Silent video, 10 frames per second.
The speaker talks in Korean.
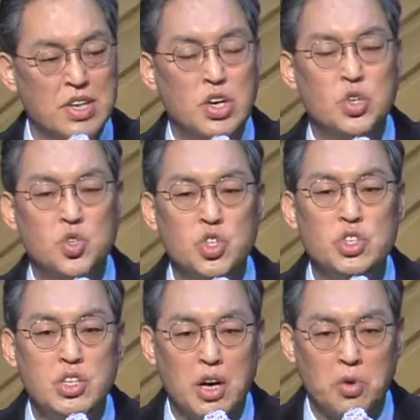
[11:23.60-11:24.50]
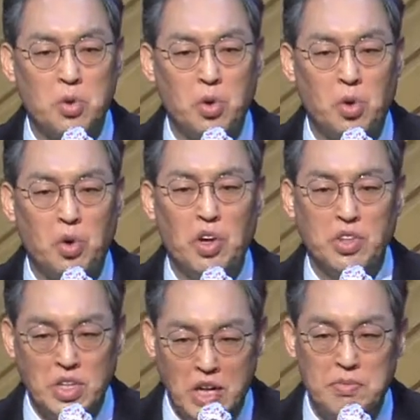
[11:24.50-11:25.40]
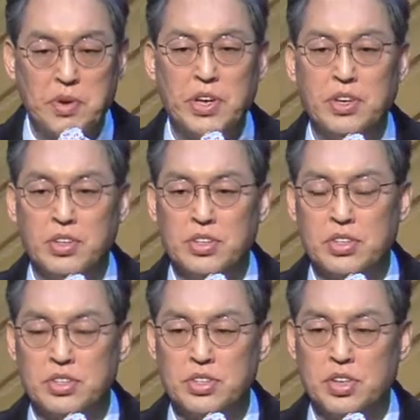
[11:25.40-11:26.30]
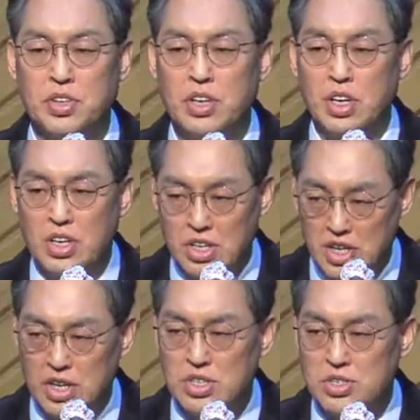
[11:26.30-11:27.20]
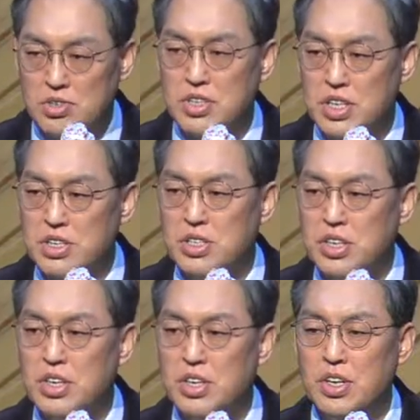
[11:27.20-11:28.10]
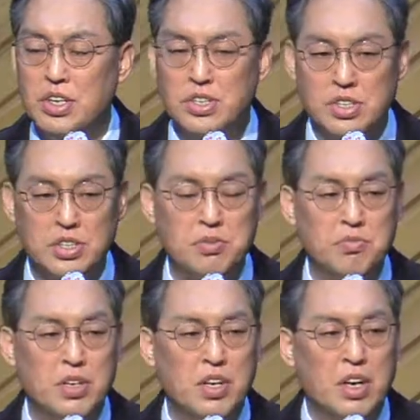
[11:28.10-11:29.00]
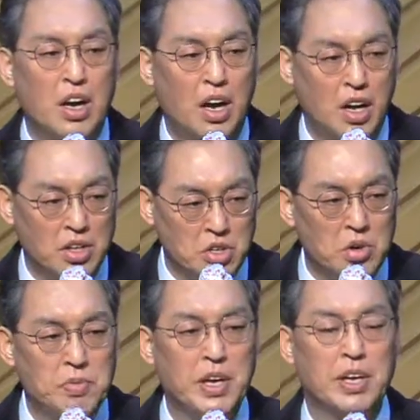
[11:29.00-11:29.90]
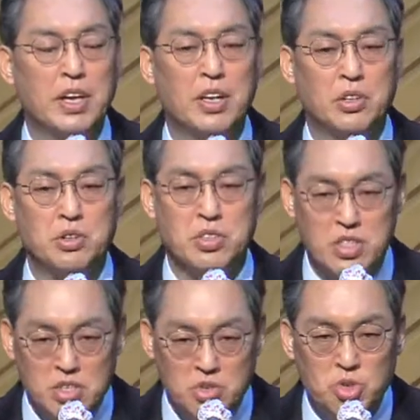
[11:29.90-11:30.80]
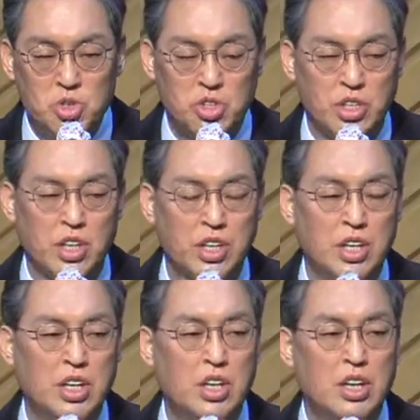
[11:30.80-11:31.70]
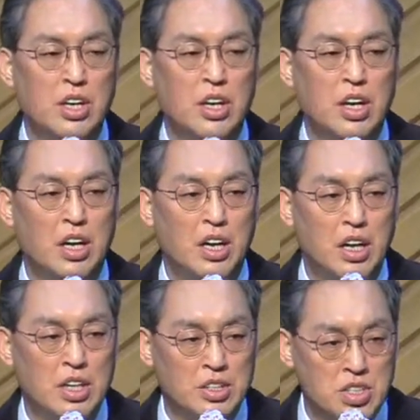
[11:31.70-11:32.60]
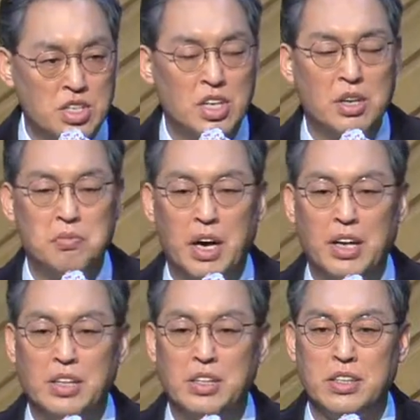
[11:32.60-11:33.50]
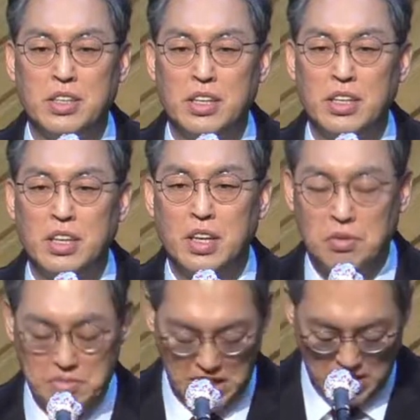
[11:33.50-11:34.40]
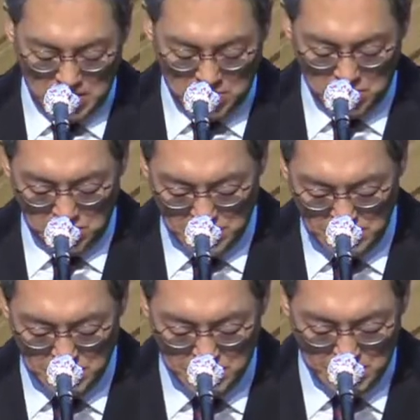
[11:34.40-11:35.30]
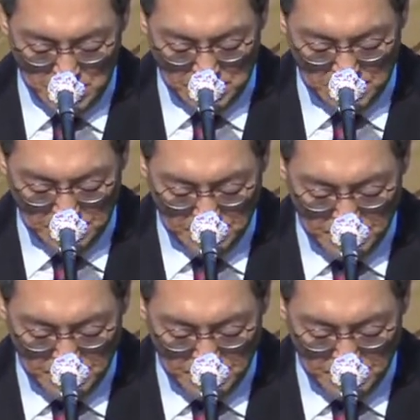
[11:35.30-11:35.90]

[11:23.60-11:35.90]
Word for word: 쉬지 않고 네 번에 걸쳐서 계속해서 지금 아, 요백에 또 친구들에게 아, 지혜 말들을 말하고 있는데요.